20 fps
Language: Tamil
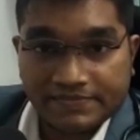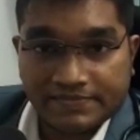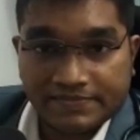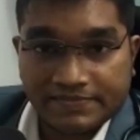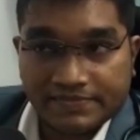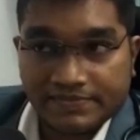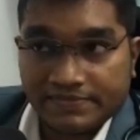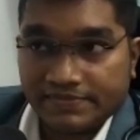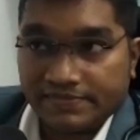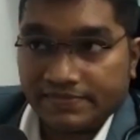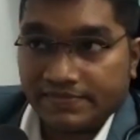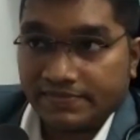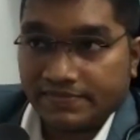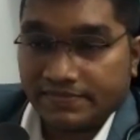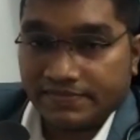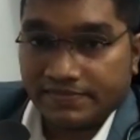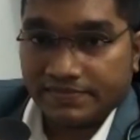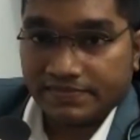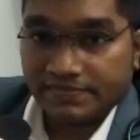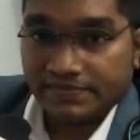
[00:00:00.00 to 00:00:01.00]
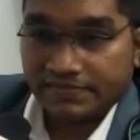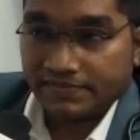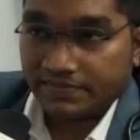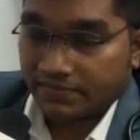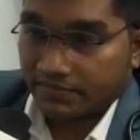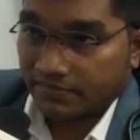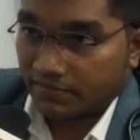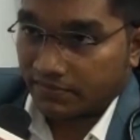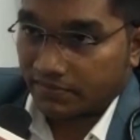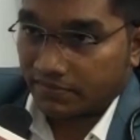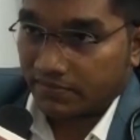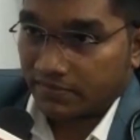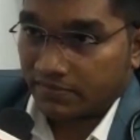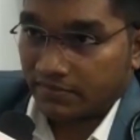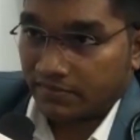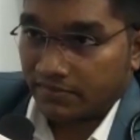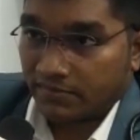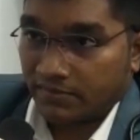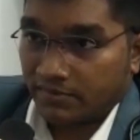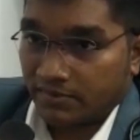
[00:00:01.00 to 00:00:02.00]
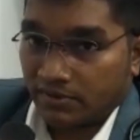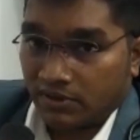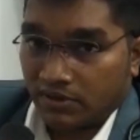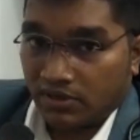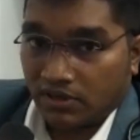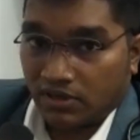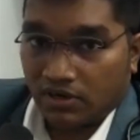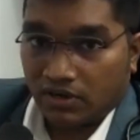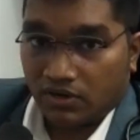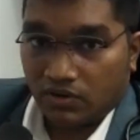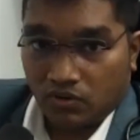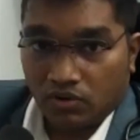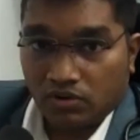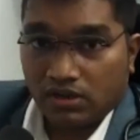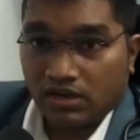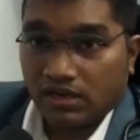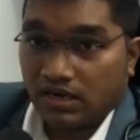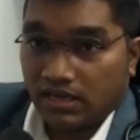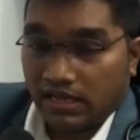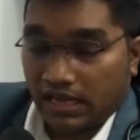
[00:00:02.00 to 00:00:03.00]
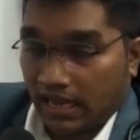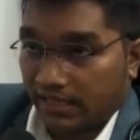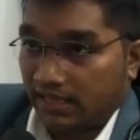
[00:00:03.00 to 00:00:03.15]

இந்த நோக்கங்கள்